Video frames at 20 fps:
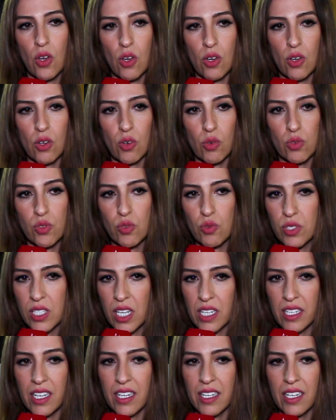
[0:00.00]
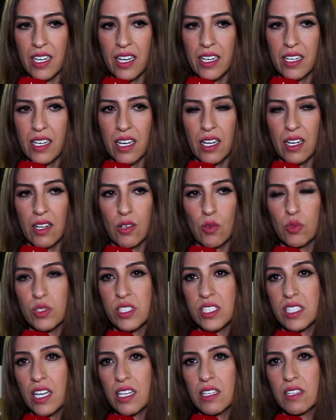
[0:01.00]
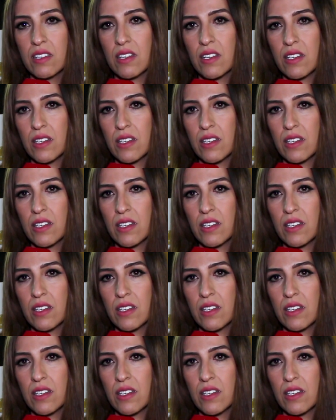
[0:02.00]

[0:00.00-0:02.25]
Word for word: آه، خصوصا ان احنا الاستاذ